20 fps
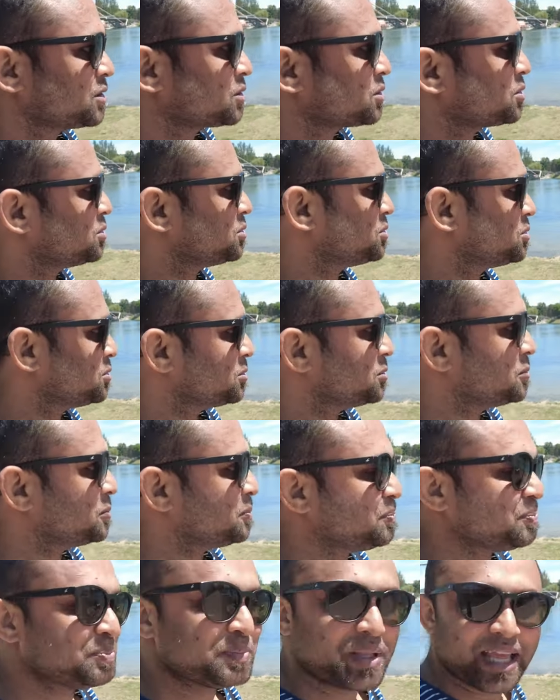তো
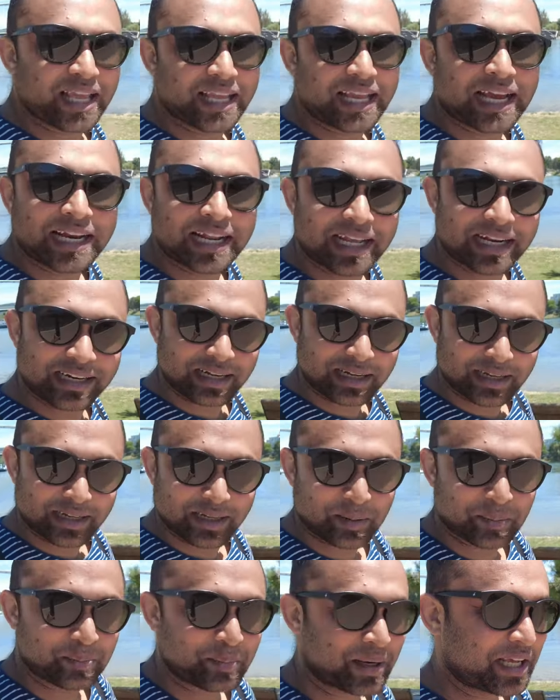এইখানের
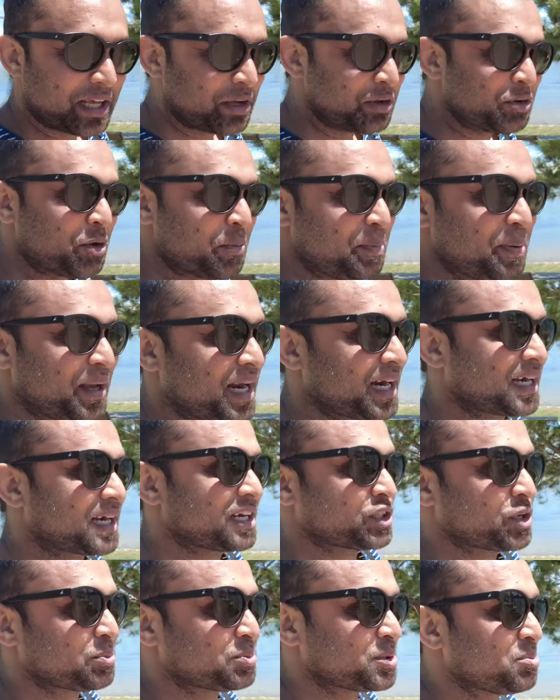মানে ইউরোপের একটা
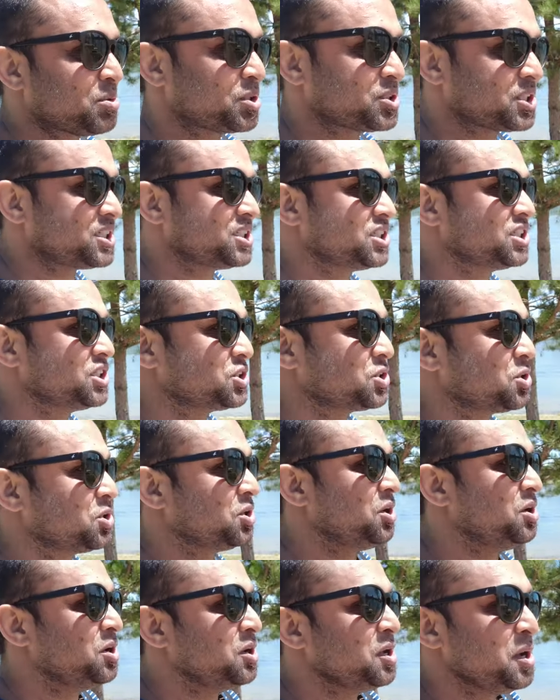সবচেয়ে মজার জিনিস হলো